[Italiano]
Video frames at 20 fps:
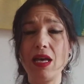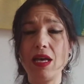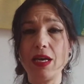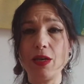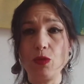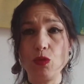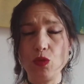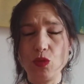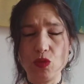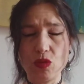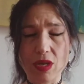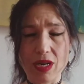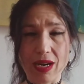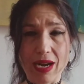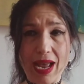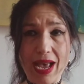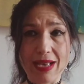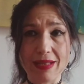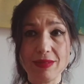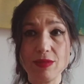e tutto il
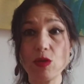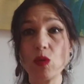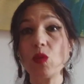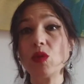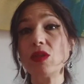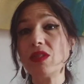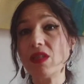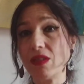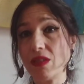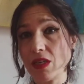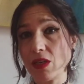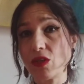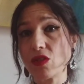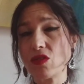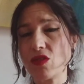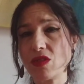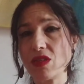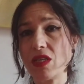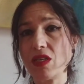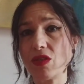resto. Quindi ti
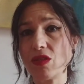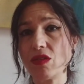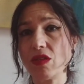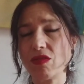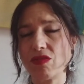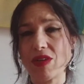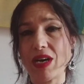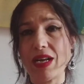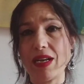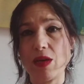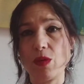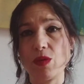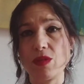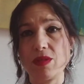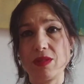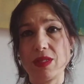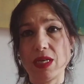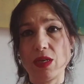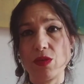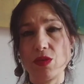consiglio di fare
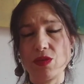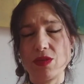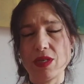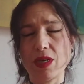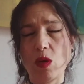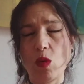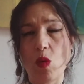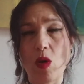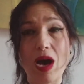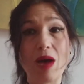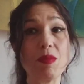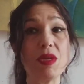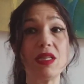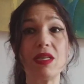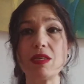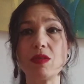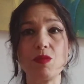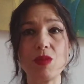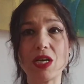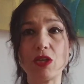questa cosa qua. Mi
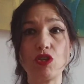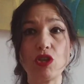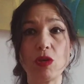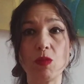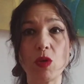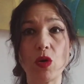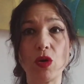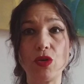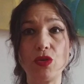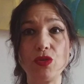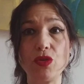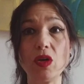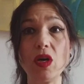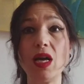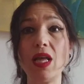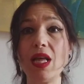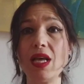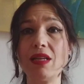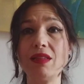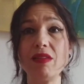dispiace molto,
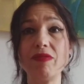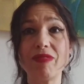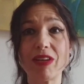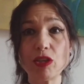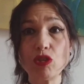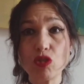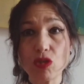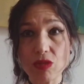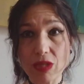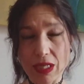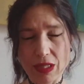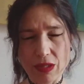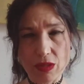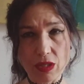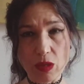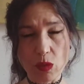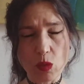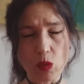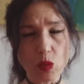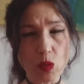ti faccio
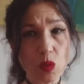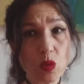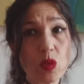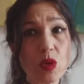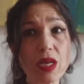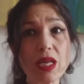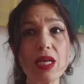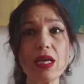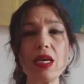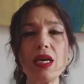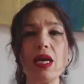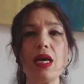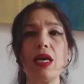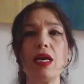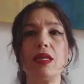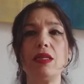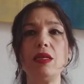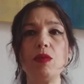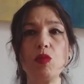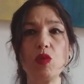tanti auguri
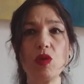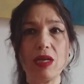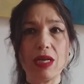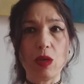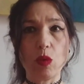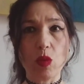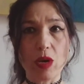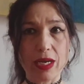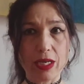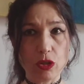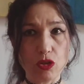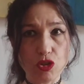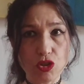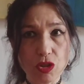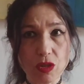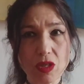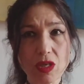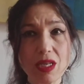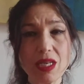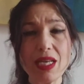di buona
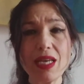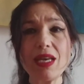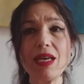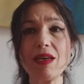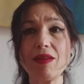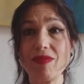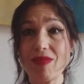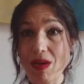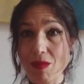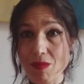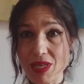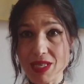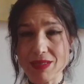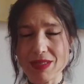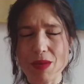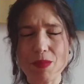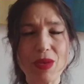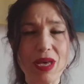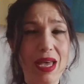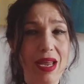guarigione e fammi
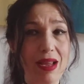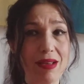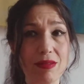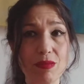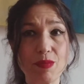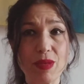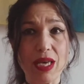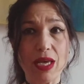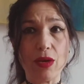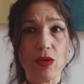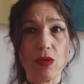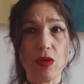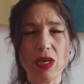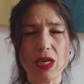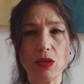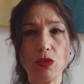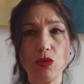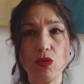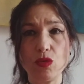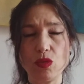sapere, spero
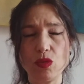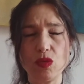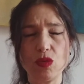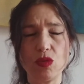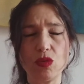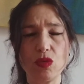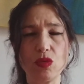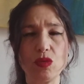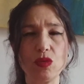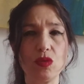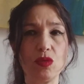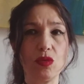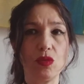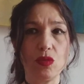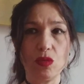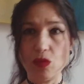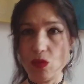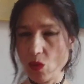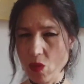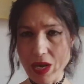che
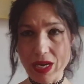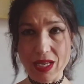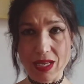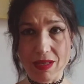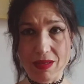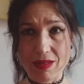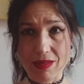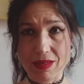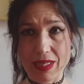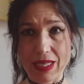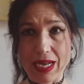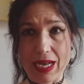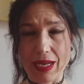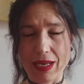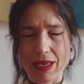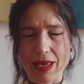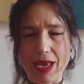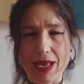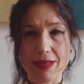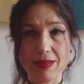tu
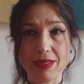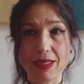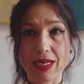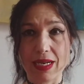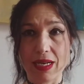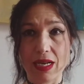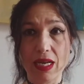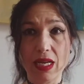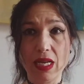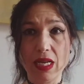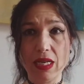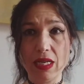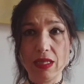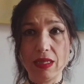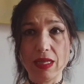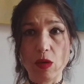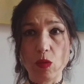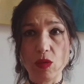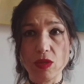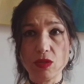guarisca, che esca
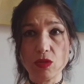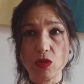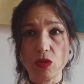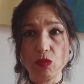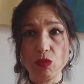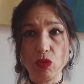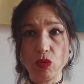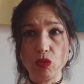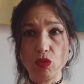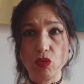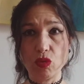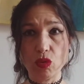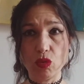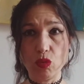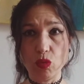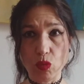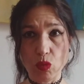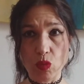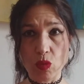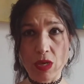da questo brutto
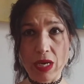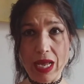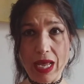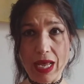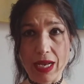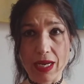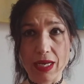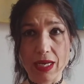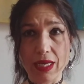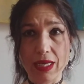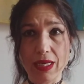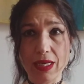tunnel